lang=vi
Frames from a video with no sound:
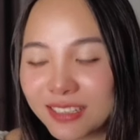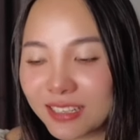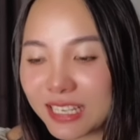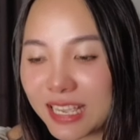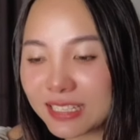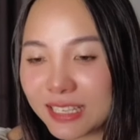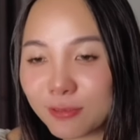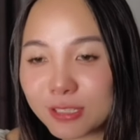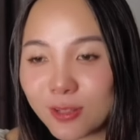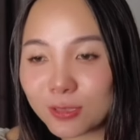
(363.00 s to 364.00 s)
Ok, thì
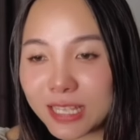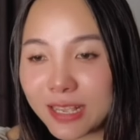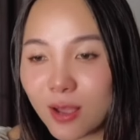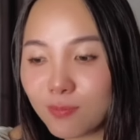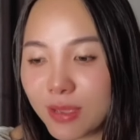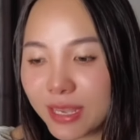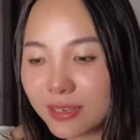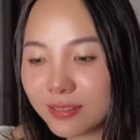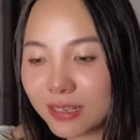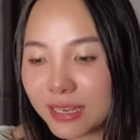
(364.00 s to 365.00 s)
Crystal sẽ copy
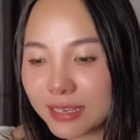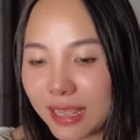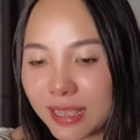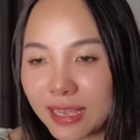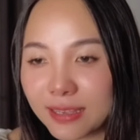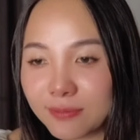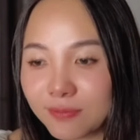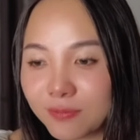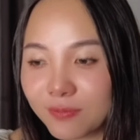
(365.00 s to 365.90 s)
cái đường link này ha.